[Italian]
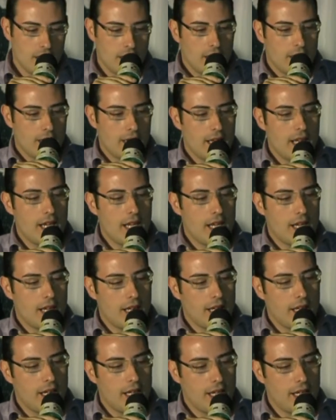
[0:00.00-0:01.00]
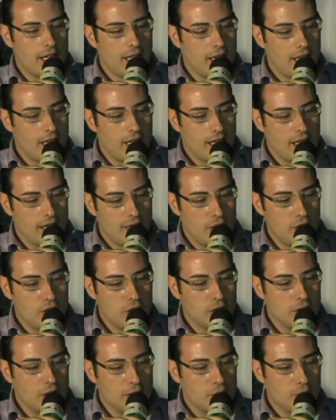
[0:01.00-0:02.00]
e eh, io gli ho
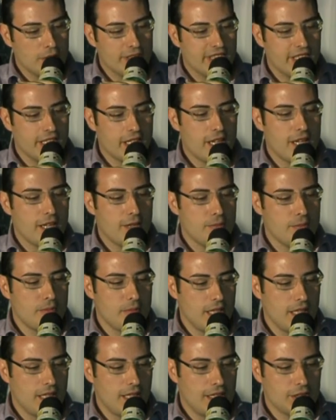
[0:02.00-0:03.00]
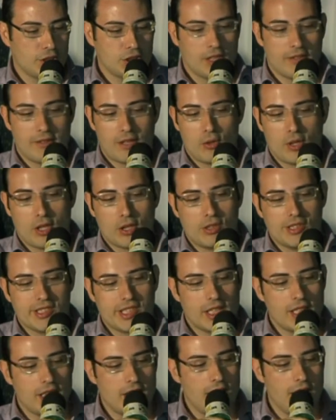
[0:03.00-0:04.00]
detto se mi lasciava
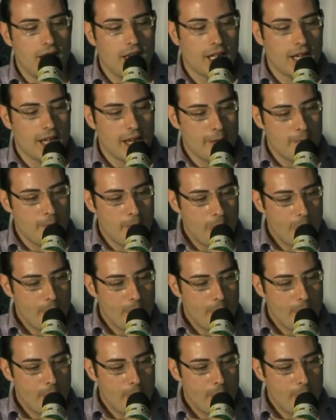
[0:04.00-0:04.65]
qualcosa da dire,